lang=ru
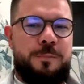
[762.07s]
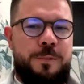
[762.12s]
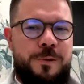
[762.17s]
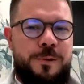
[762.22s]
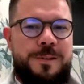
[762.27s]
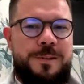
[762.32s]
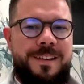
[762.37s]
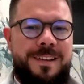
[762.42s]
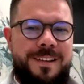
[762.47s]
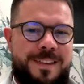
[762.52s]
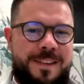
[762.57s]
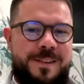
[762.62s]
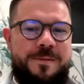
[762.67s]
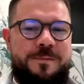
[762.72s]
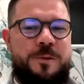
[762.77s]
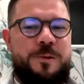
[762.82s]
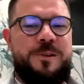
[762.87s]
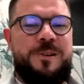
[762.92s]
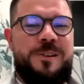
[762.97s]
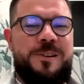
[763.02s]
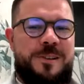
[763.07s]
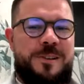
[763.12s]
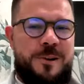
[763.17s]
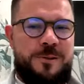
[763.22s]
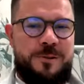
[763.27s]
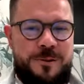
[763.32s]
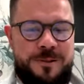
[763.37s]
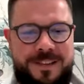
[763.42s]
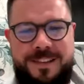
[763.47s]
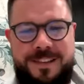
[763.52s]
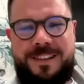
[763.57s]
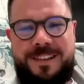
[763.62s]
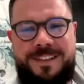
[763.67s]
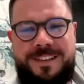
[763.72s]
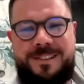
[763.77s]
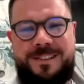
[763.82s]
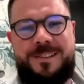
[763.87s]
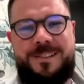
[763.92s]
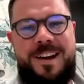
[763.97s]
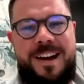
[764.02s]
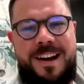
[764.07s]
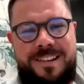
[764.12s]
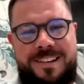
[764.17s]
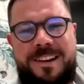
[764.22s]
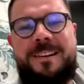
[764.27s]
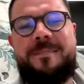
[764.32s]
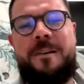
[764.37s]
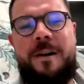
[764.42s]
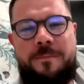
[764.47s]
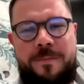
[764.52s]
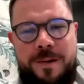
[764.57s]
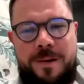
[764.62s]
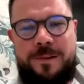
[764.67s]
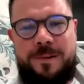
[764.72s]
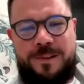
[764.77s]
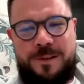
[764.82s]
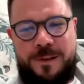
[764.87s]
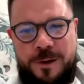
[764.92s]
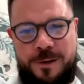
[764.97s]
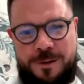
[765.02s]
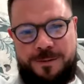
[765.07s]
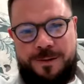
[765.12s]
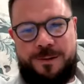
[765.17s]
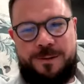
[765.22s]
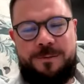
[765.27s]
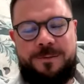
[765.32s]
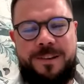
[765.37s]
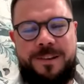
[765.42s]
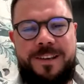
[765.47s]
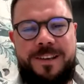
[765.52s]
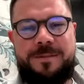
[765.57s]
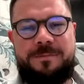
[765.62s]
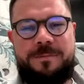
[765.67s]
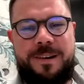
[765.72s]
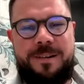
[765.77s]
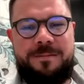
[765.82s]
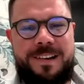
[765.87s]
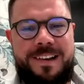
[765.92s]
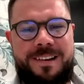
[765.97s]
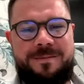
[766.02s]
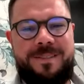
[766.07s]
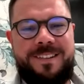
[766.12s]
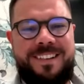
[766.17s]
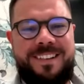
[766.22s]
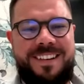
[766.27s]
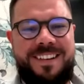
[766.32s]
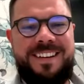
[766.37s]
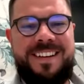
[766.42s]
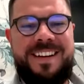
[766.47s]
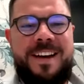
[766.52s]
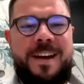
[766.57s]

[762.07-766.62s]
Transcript: Просто это немножко вот. искаженная статистика. Они к вам и обращаются, потому что у них есть проблема, да?